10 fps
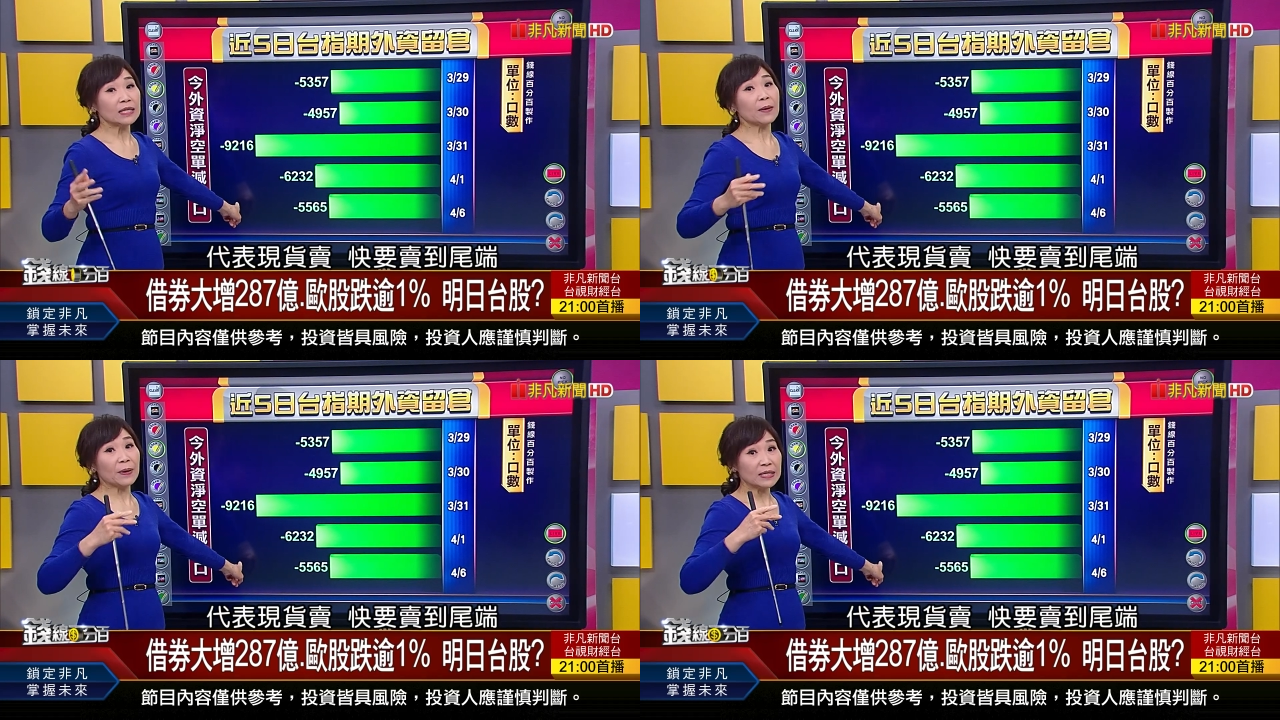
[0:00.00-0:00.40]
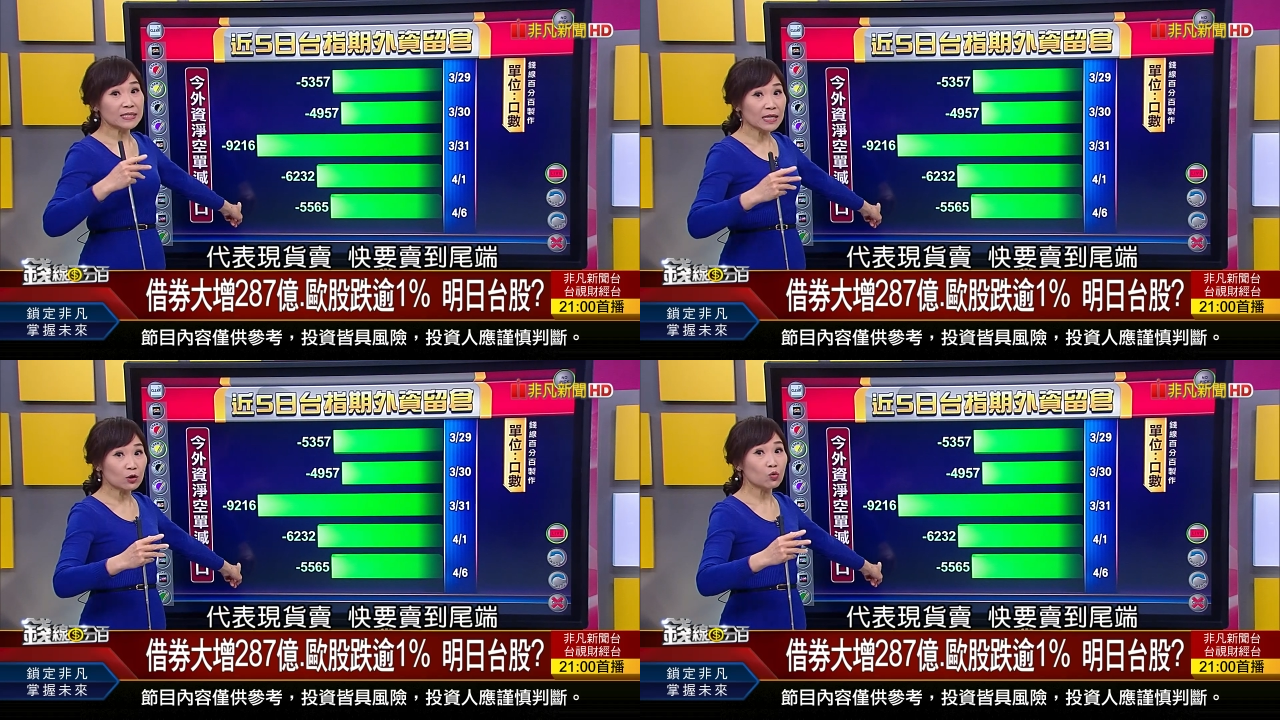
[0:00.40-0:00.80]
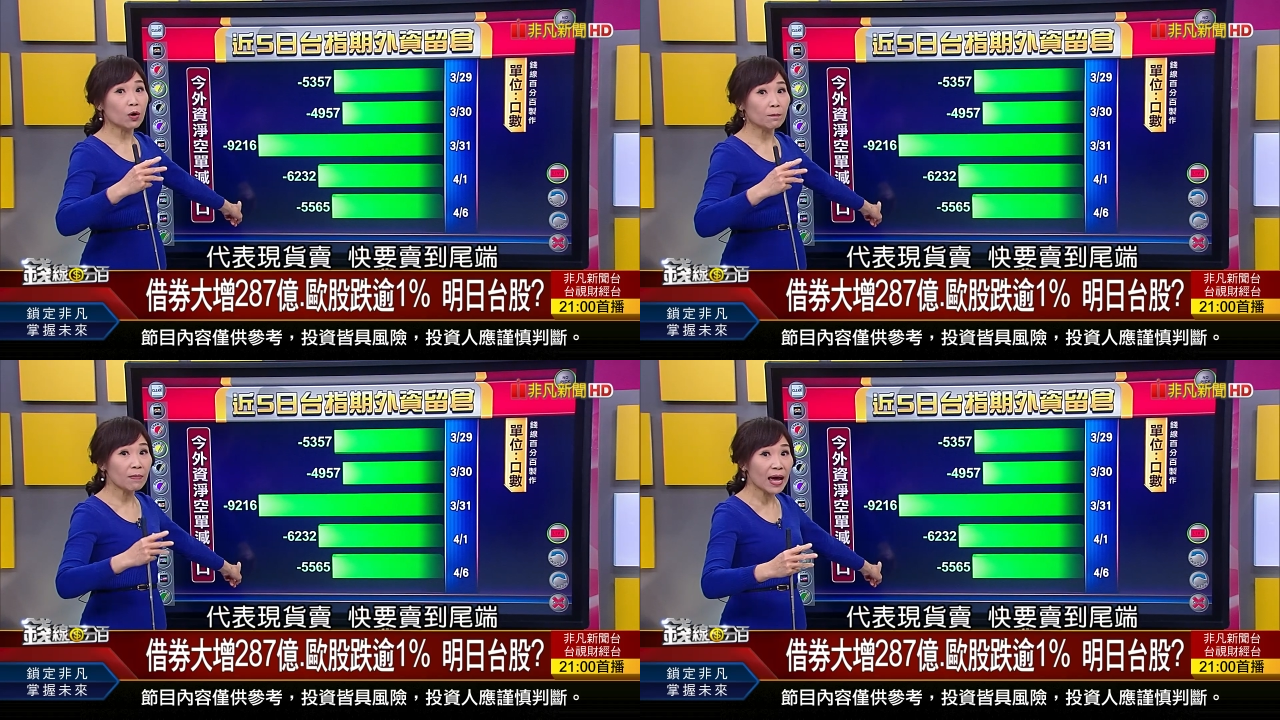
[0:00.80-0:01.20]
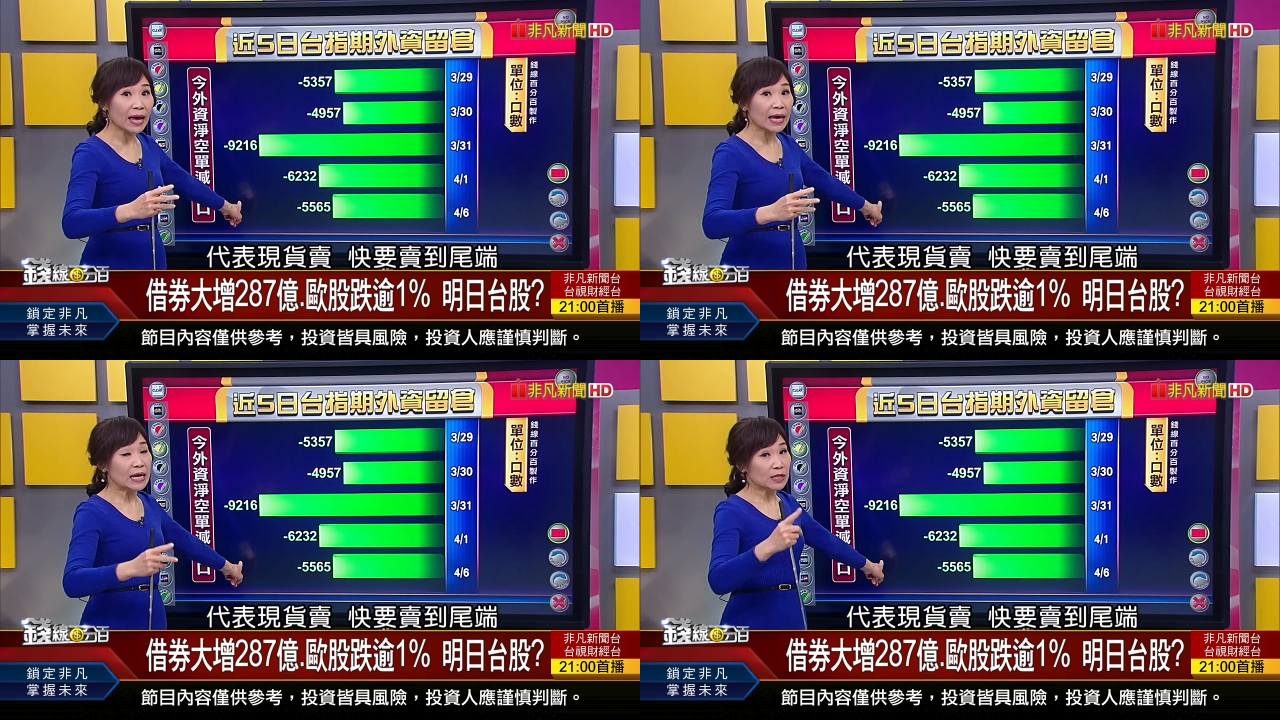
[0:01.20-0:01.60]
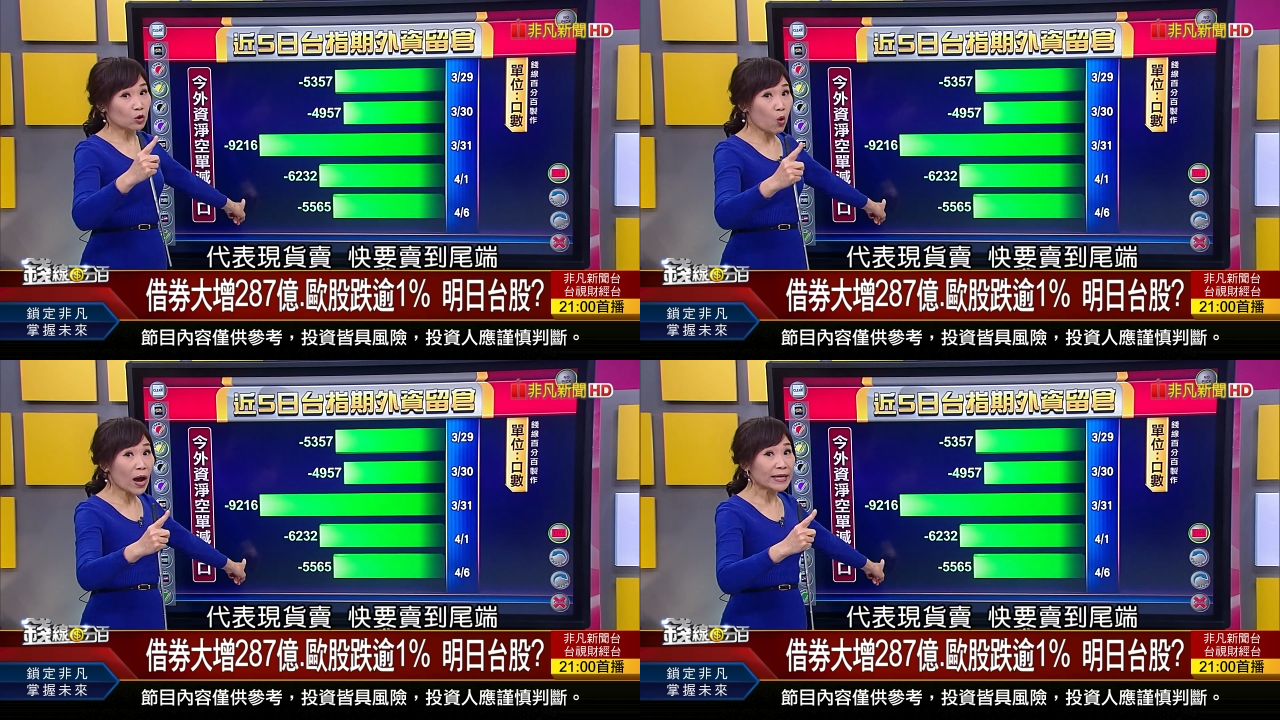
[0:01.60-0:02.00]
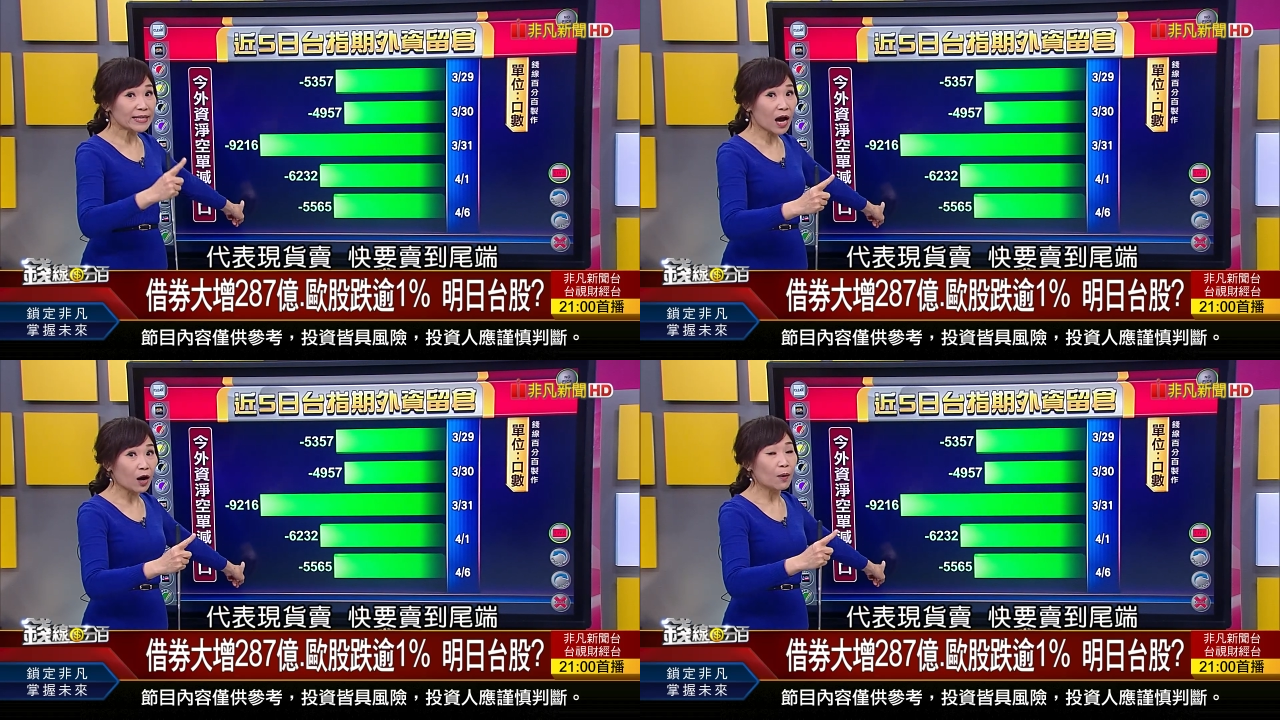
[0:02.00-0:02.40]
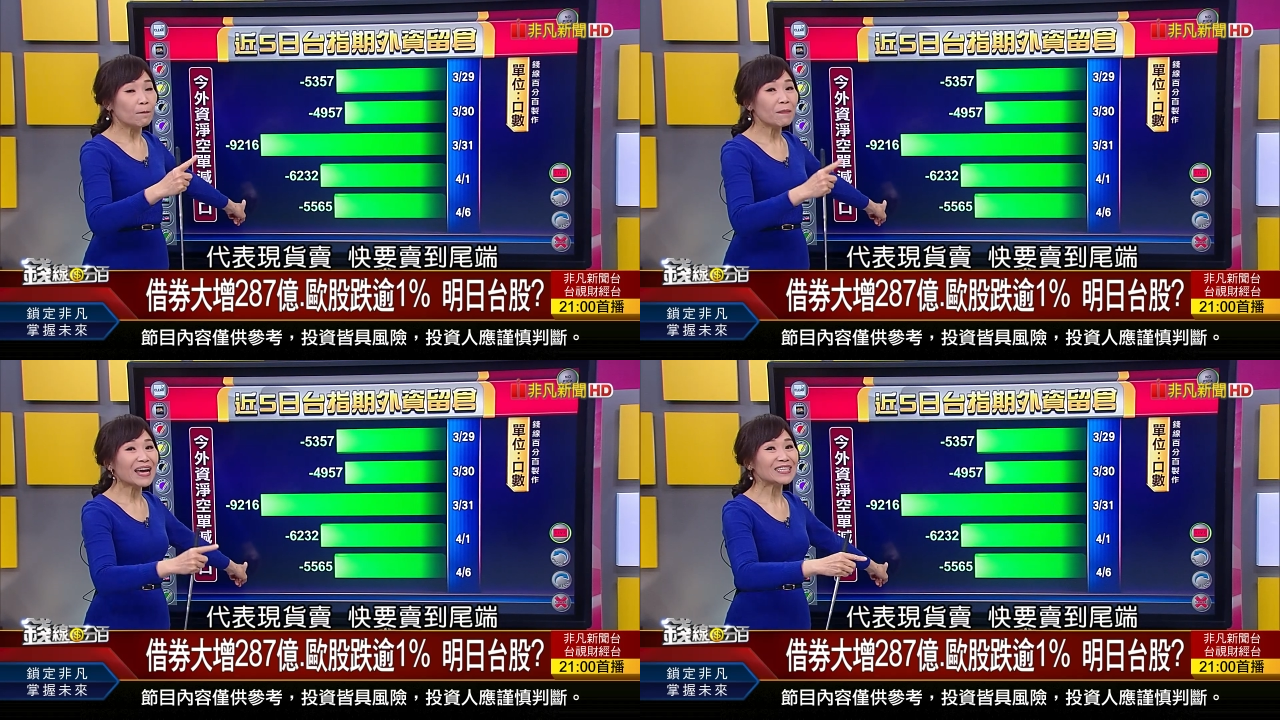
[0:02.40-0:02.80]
代表现货卖快要卖